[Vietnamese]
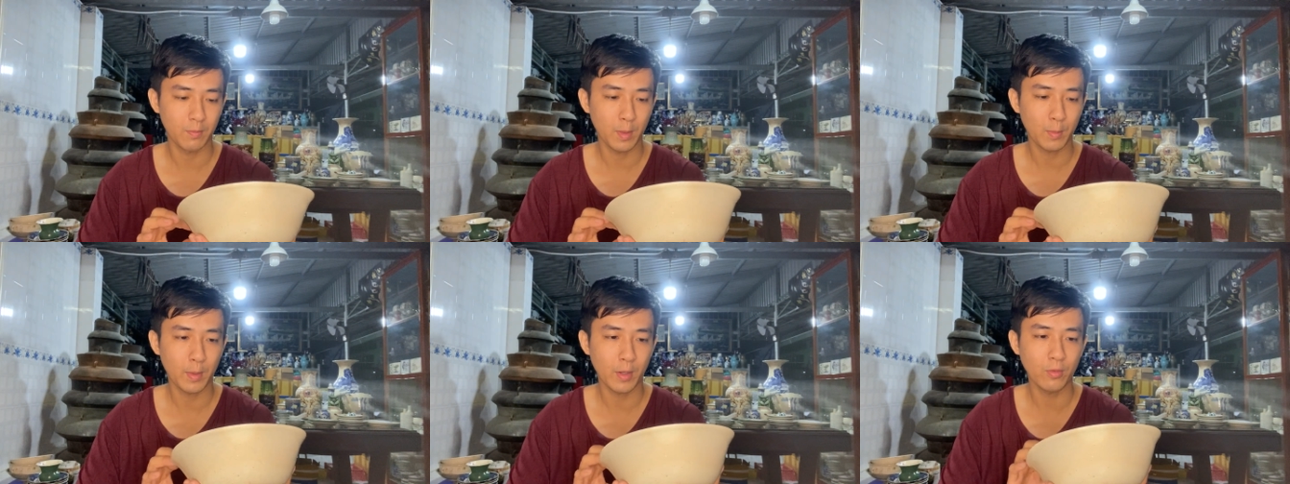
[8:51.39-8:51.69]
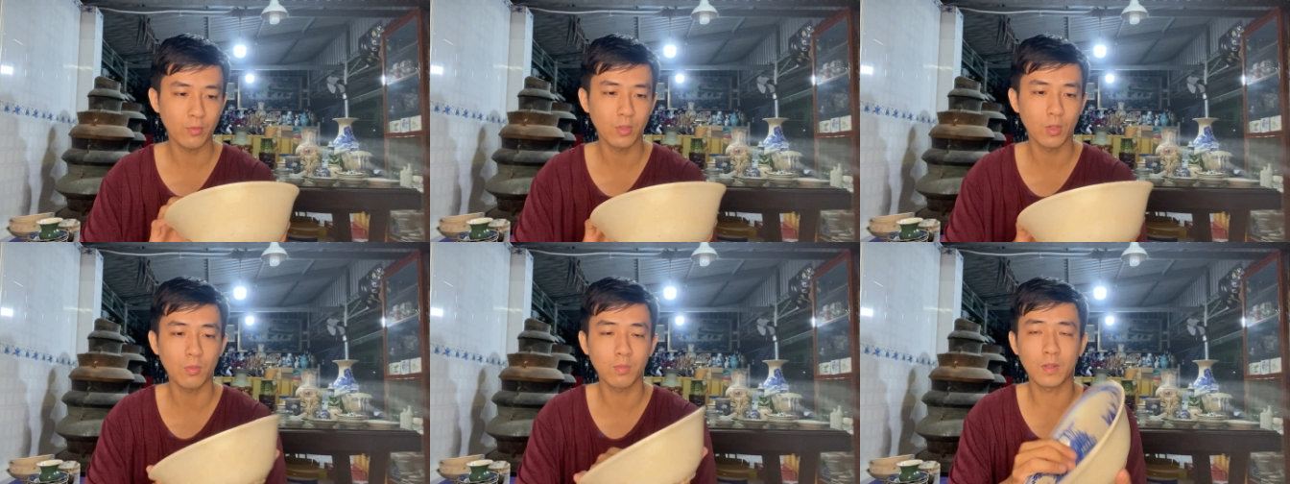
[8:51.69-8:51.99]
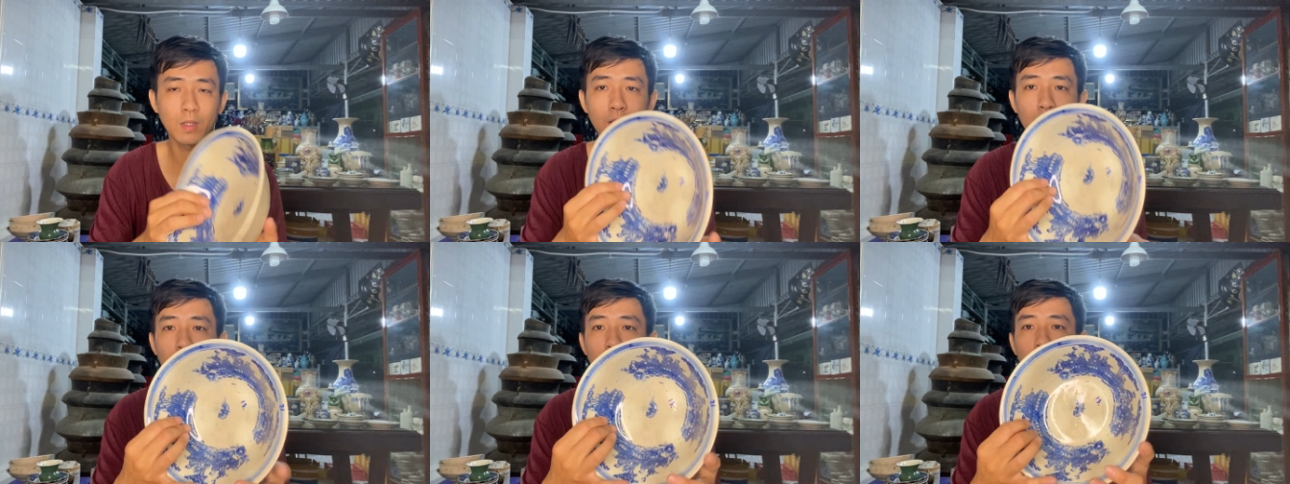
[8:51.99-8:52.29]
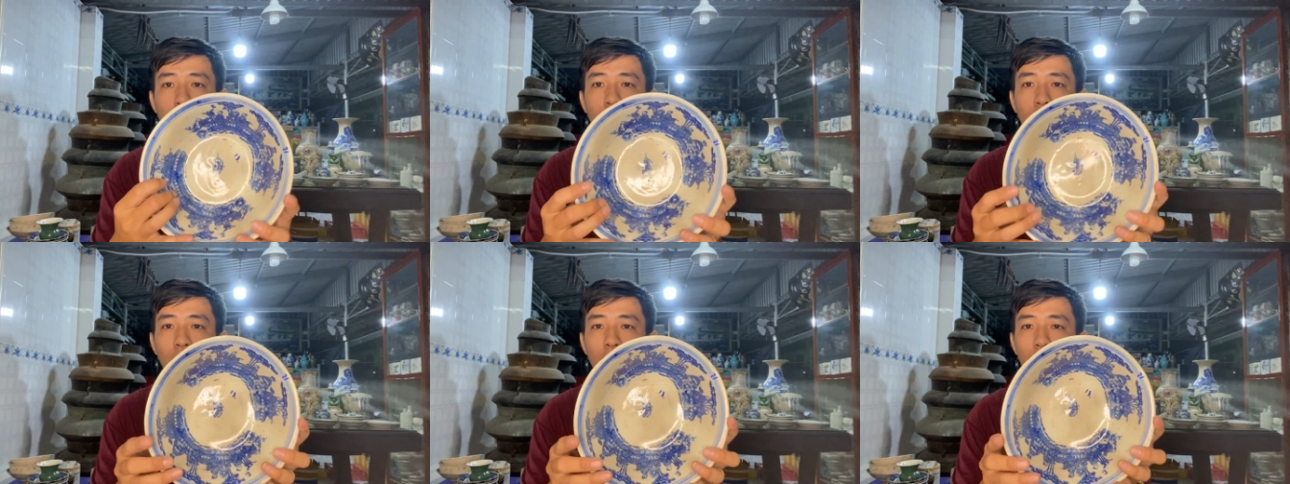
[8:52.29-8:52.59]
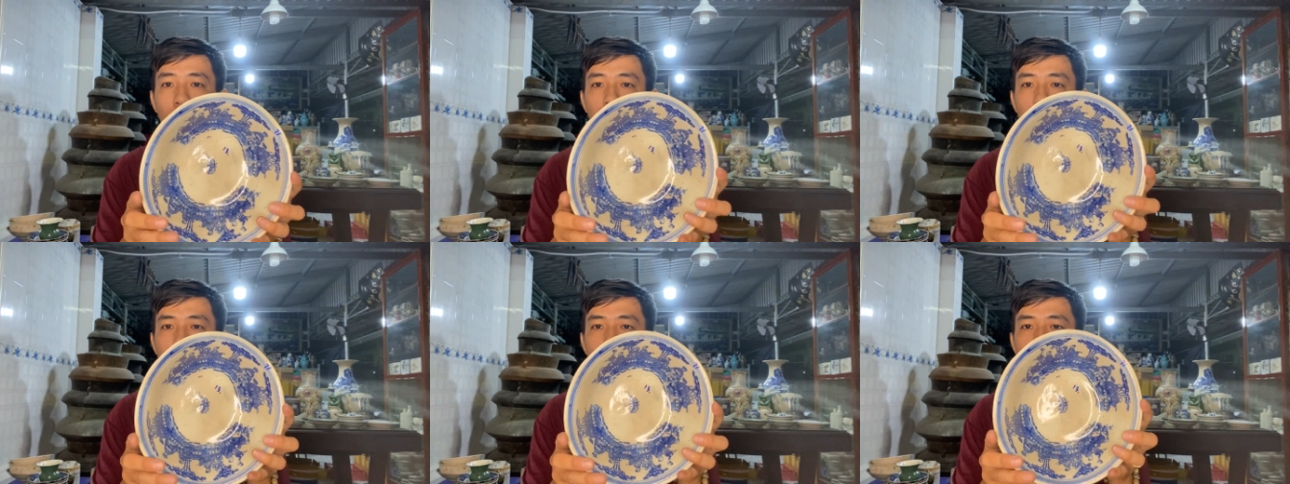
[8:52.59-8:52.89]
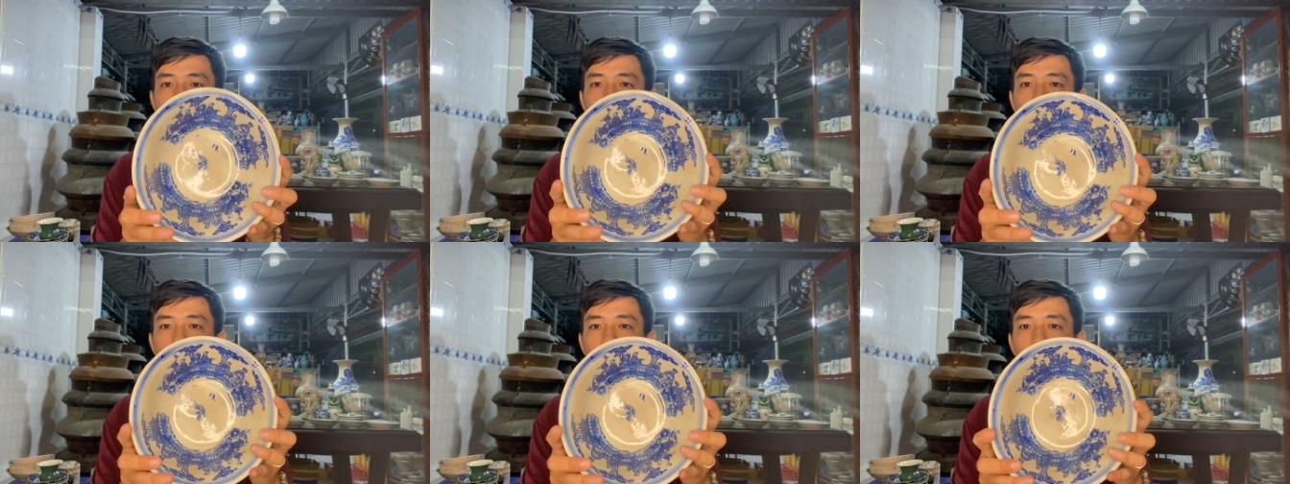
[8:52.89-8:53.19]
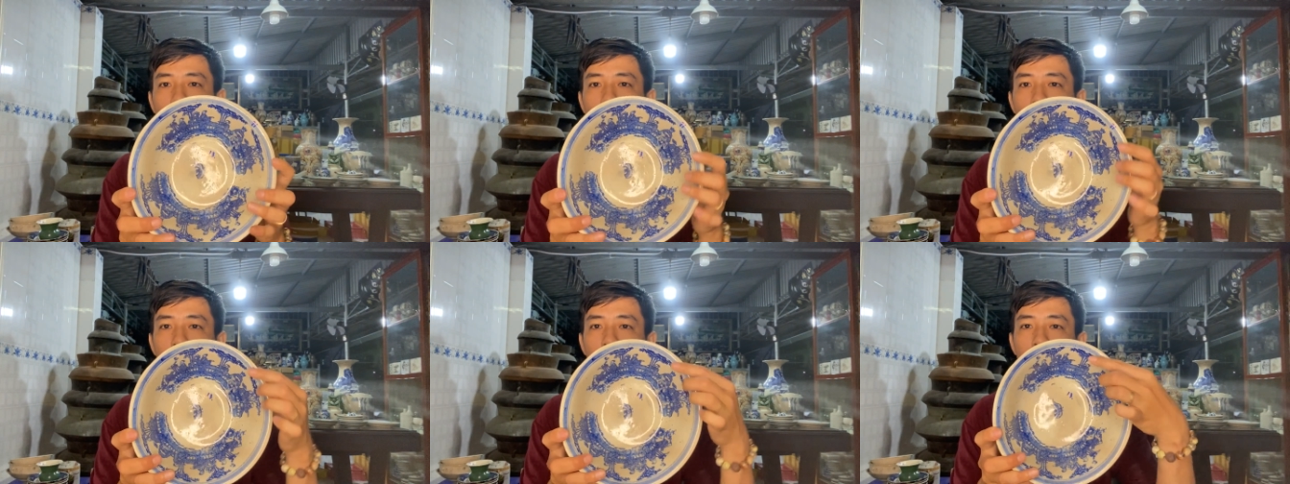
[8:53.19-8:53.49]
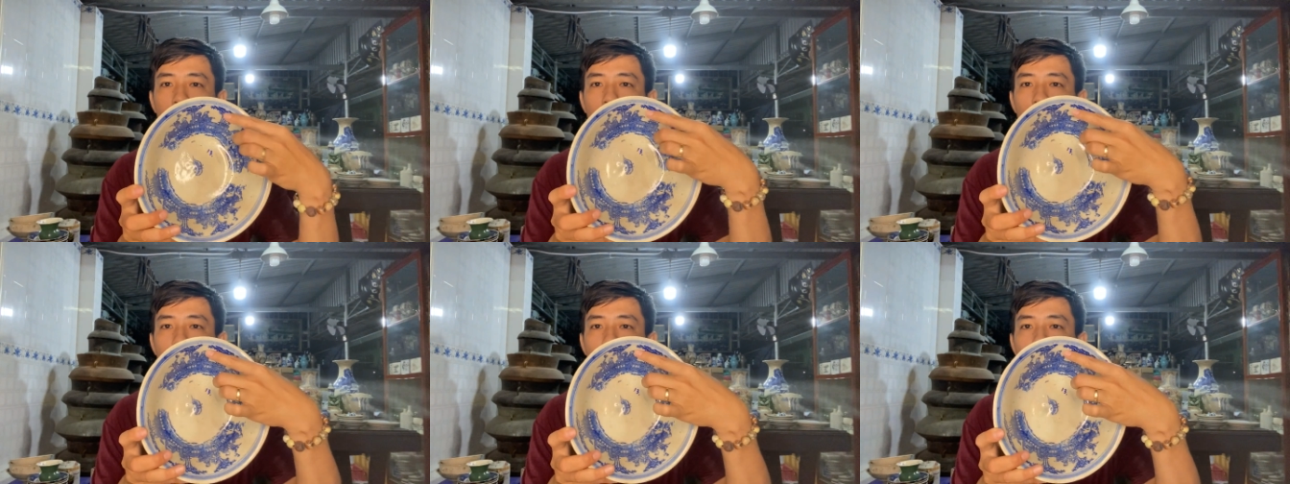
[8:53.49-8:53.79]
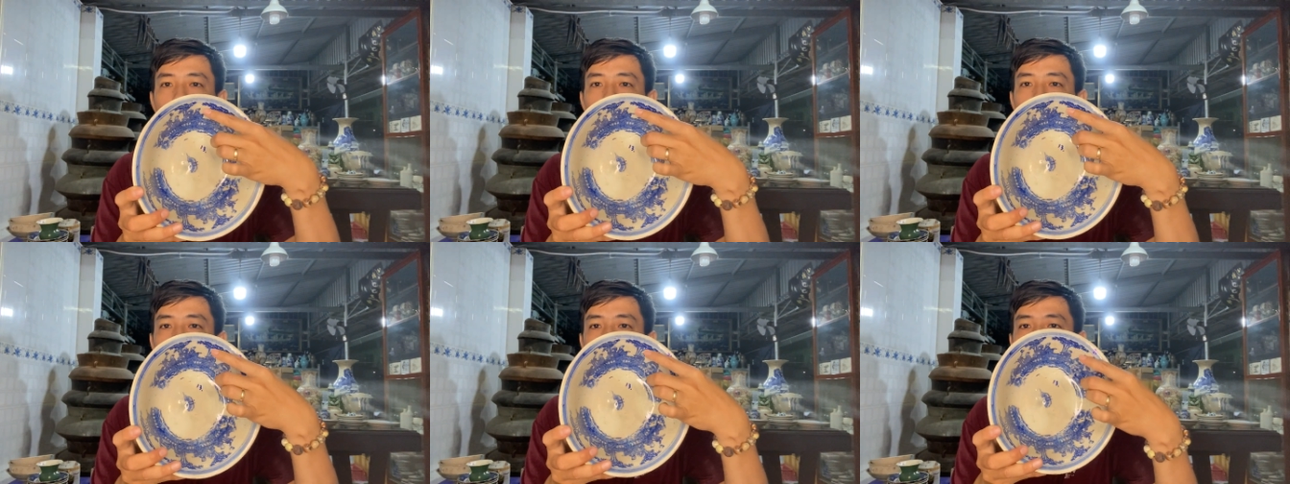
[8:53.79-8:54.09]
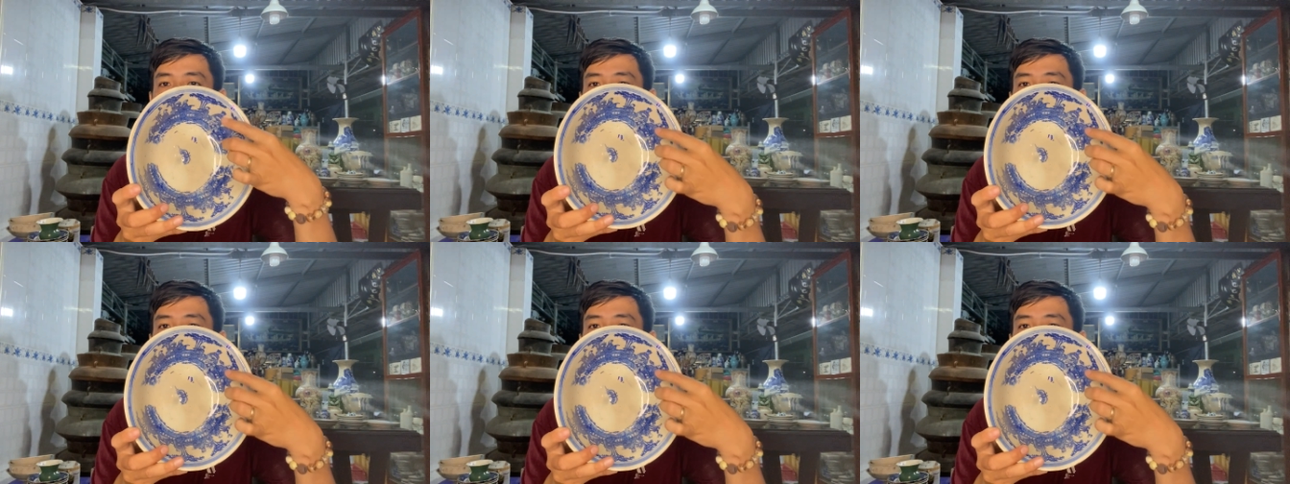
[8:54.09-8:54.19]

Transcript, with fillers: méo méo một chút nữa đó trúc